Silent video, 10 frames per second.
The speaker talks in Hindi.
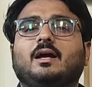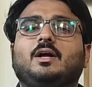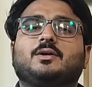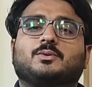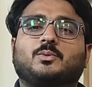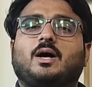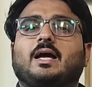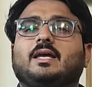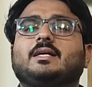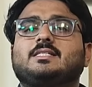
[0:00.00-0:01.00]
है
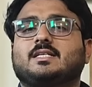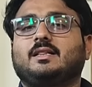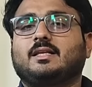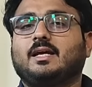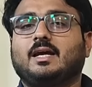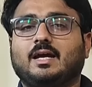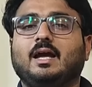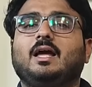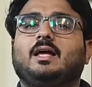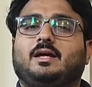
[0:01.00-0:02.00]
तो आइए चलते
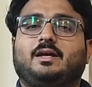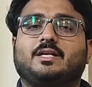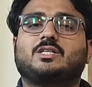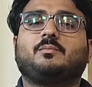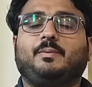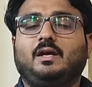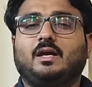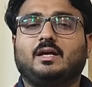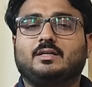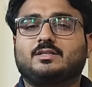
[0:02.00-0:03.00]
हैं
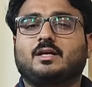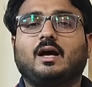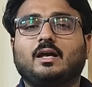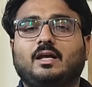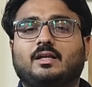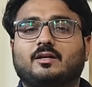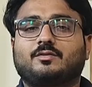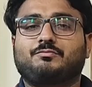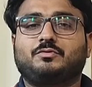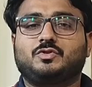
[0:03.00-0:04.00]
रेसिपी के अज्जा की
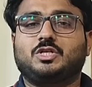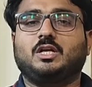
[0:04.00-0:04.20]
तरफ